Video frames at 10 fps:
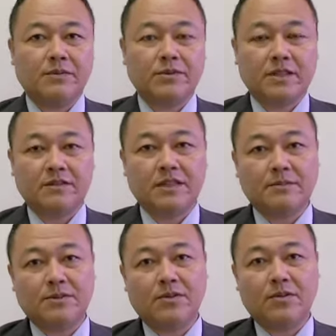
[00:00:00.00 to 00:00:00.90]

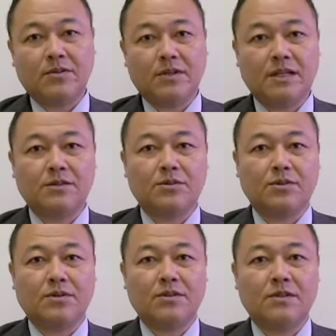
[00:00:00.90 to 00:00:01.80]
フットサルクラブの監
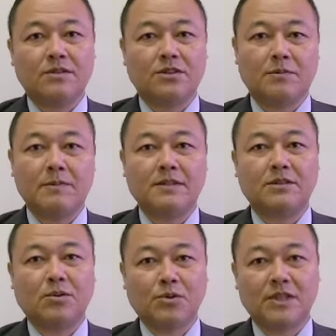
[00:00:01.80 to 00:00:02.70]
督を務めま
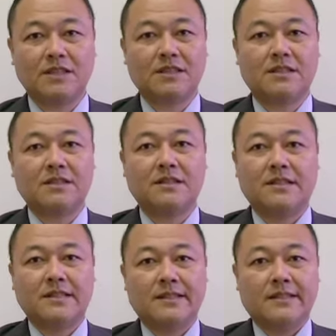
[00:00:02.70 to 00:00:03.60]
す小野で
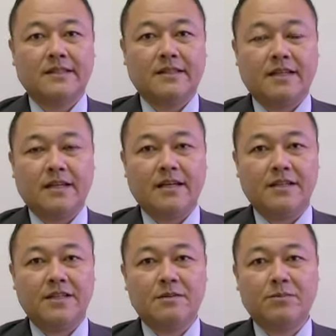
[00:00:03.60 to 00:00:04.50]
す、えー、
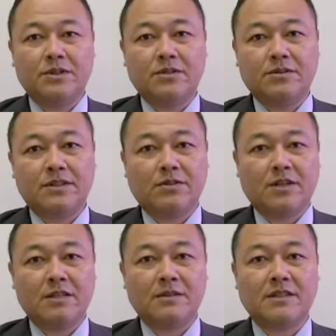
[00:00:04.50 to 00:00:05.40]
2年ぶりの復帰と
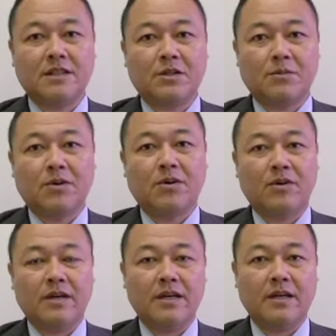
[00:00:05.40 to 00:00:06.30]
なりますけれど
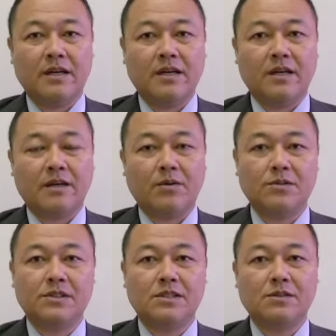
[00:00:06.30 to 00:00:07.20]
も、えー、
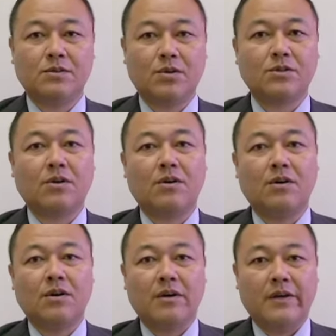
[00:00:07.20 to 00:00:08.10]
今シーズンこそ、
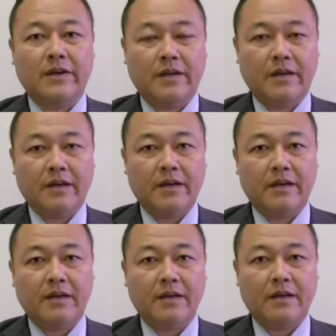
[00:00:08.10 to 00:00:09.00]

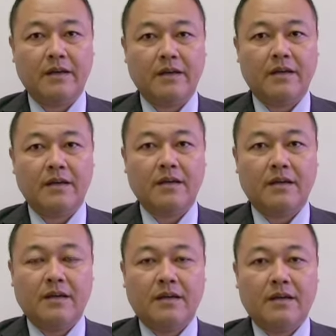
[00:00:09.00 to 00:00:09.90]

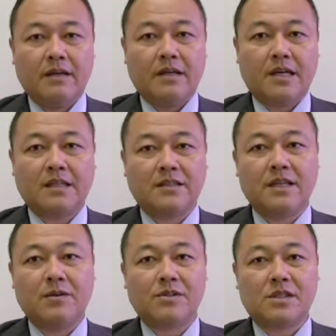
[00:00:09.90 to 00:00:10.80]
えー、覚
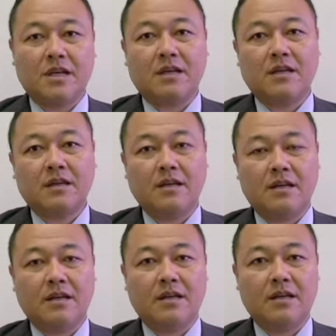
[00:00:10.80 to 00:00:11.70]
醒をして、
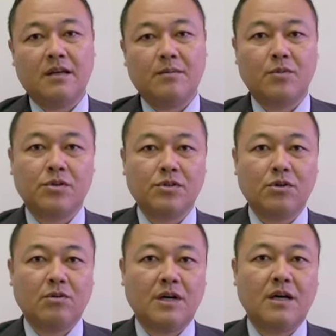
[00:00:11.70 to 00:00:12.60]
えー、目
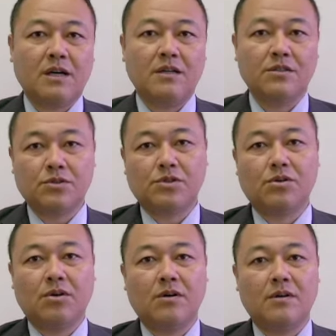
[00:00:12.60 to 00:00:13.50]
標は優
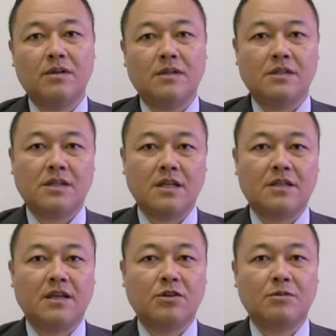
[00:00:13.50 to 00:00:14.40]
勝最
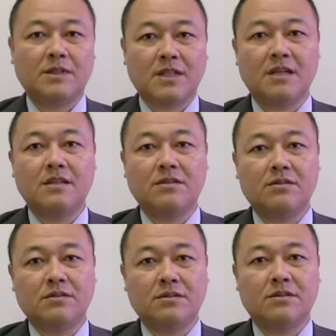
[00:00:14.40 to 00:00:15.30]
低ノルマ3位と
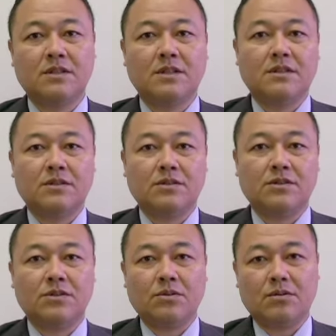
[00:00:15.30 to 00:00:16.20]
いう数
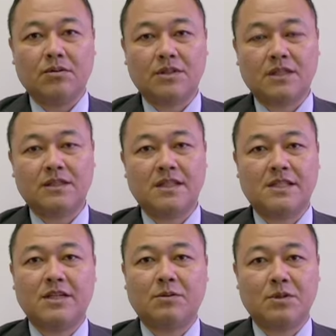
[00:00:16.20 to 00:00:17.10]
字を達成し
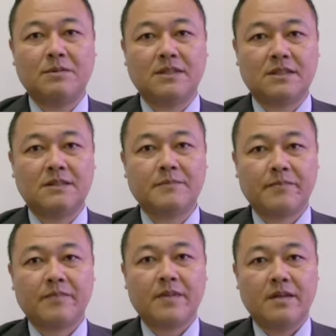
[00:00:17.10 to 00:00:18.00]
たいと思います、
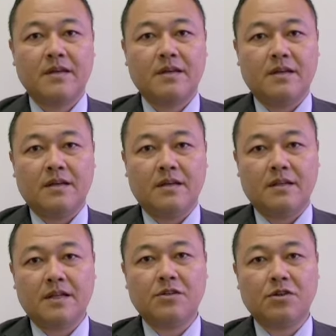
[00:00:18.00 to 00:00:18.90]

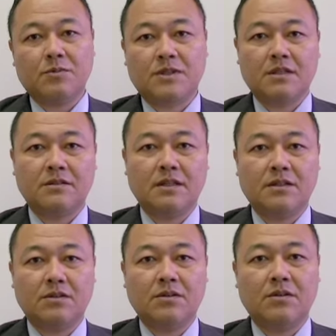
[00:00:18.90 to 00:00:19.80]
えー、何よりも昨
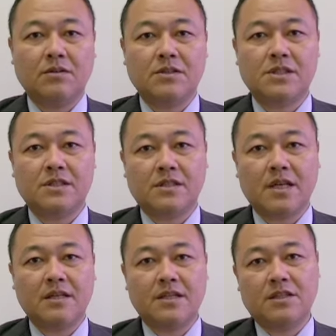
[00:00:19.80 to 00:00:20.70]
年の失
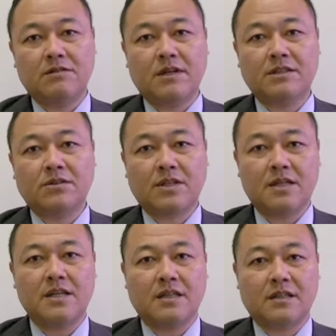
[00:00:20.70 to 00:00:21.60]
点
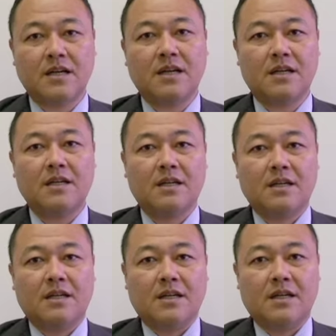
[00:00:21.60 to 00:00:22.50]
リーグワーストタイであった
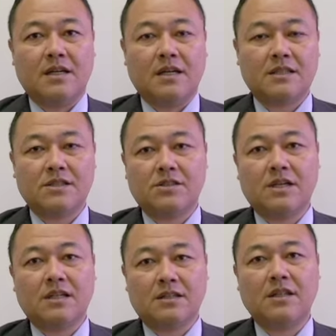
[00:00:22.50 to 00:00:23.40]

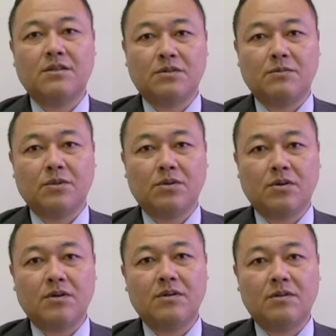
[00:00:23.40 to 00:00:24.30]
88点というもの
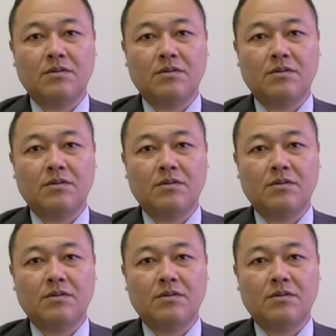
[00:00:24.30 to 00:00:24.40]
を